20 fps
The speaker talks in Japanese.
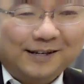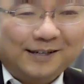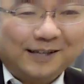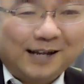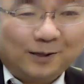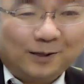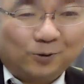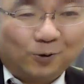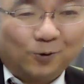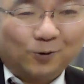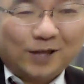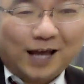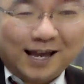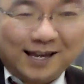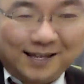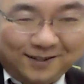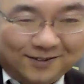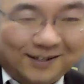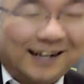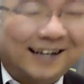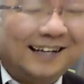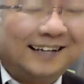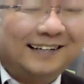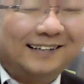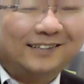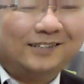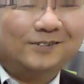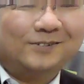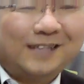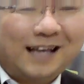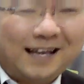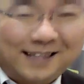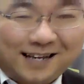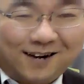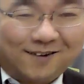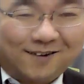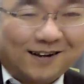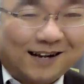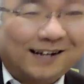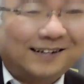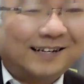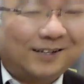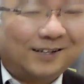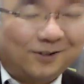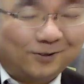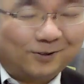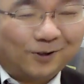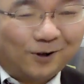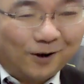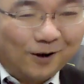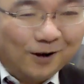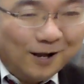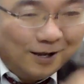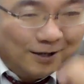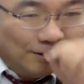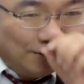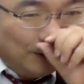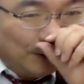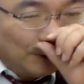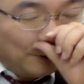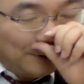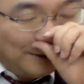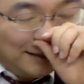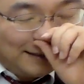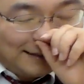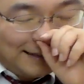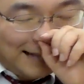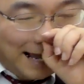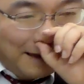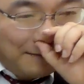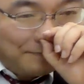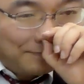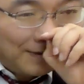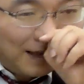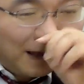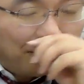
いきなり東大とか、9大ならわかるけどということでですね、